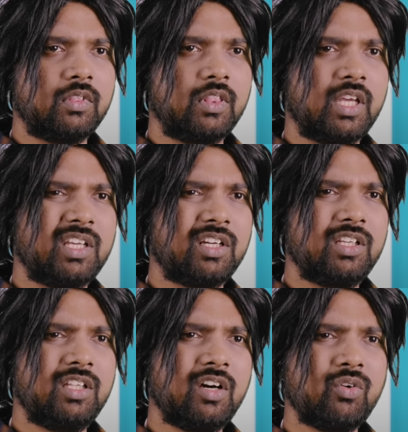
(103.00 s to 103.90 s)
नहीं
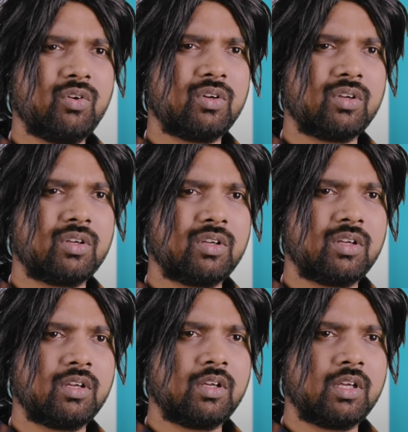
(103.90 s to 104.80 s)
खरीदा हो
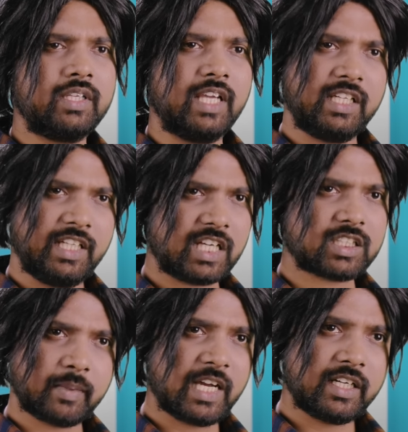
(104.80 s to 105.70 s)
यानी
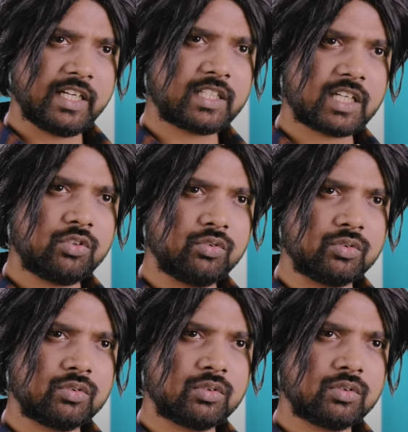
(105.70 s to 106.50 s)
एक्सपायर डेट का दूँ